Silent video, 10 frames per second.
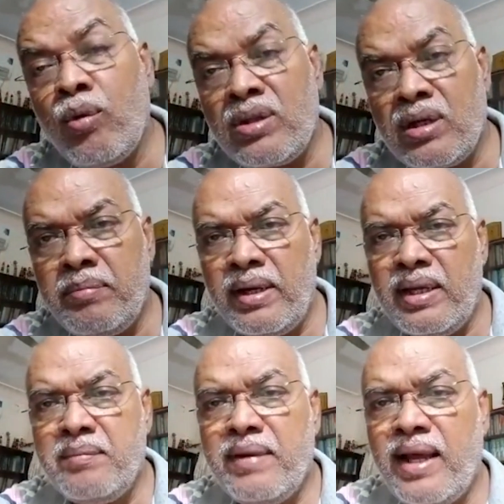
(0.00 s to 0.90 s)
ஒவ்வொருத்தருக்கும்
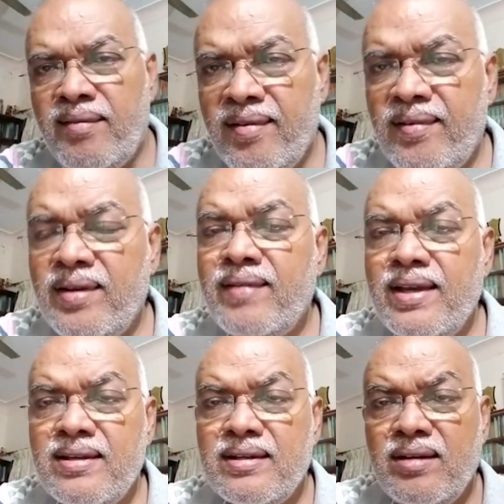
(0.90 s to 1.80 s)
பிழைக்கணும்ல அவனுக்கு
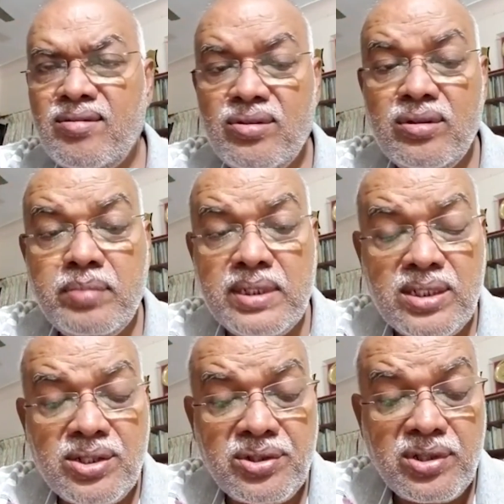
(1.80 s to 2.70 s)
வயிறு இருக்குது அவனுக்கு
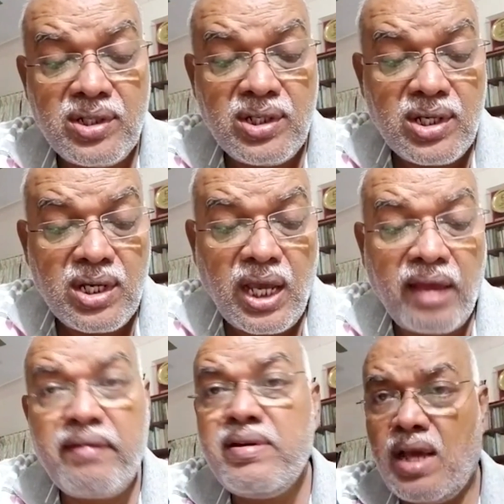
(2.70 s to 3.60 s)
பசிக்கும்
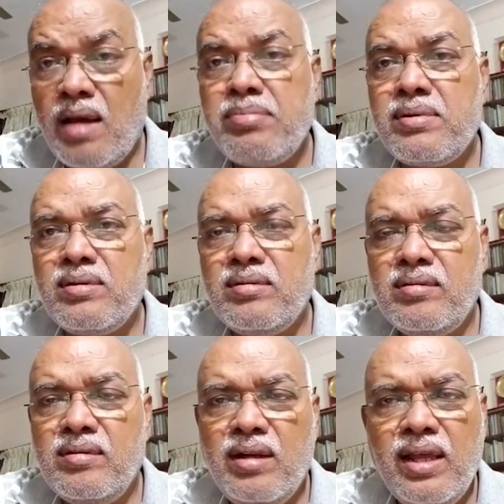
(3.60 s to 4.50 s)
அவன் சாப்பிட்ணும்
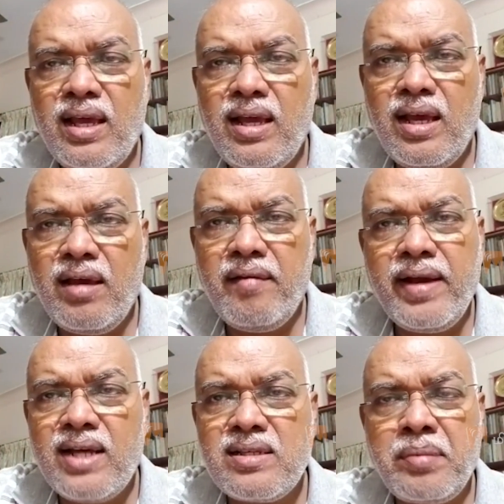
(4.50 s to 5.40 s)
இல்லையா
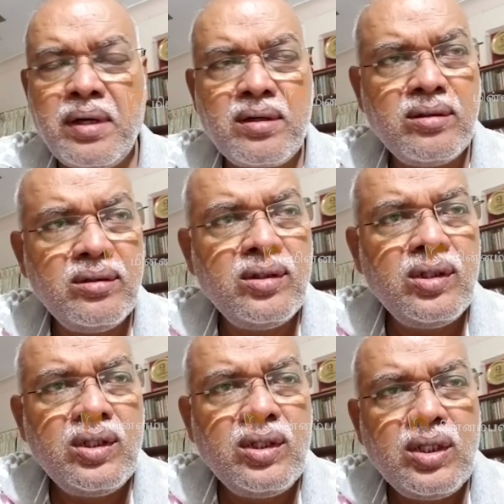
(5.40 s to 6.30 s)
அவன் காசை பார்க்கணும்
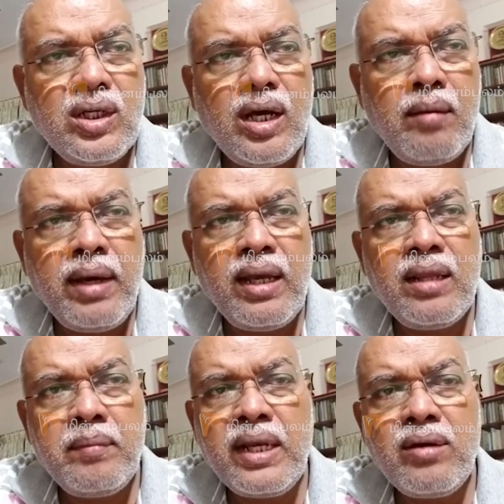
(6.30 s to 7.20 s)
அப்போ
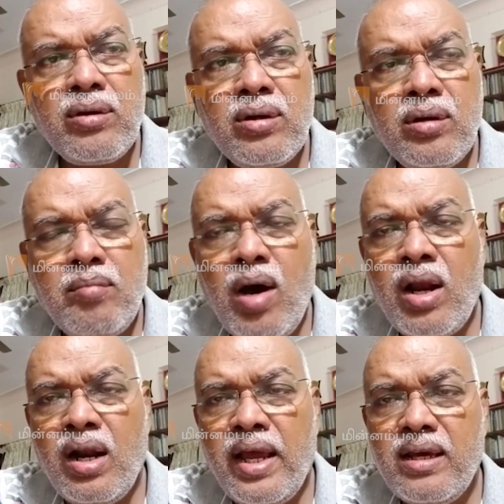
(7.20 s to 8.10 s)
அதில் இது மாதிரி ஒரு
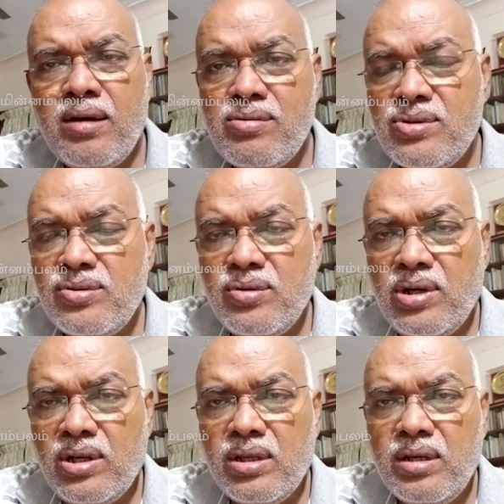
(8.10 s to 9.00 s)
மாரல் ஹை கிரவுண்ட்ஸ்னு
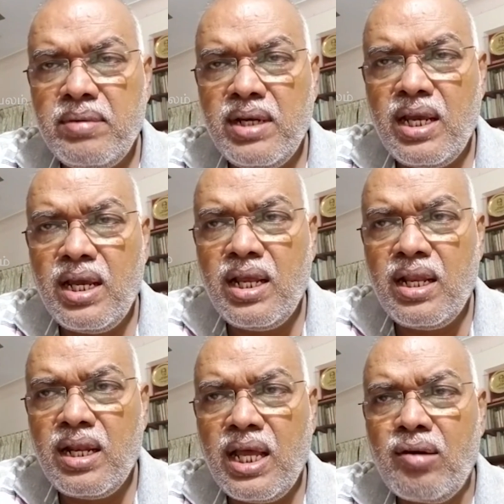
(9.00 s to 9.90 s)
சொல்கிறது அப்படின்னா
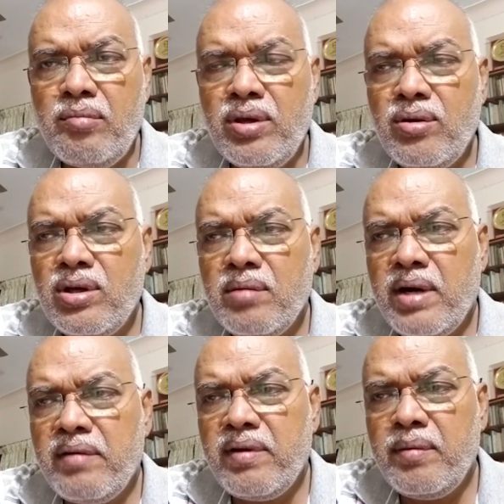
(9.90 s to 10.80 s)
நான் ரொம்ப
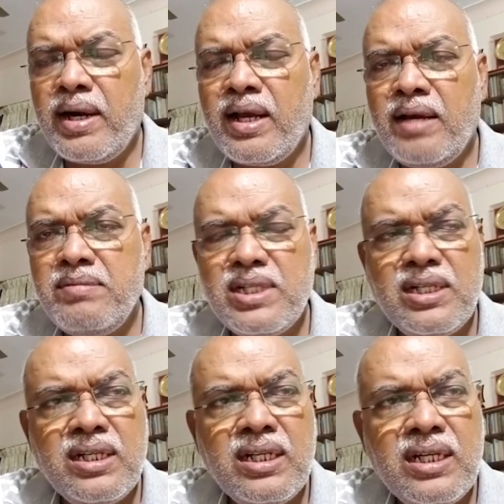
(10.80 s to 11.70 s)
யோக்கியமானவன் படம் காமிச்சிக்கிட்டு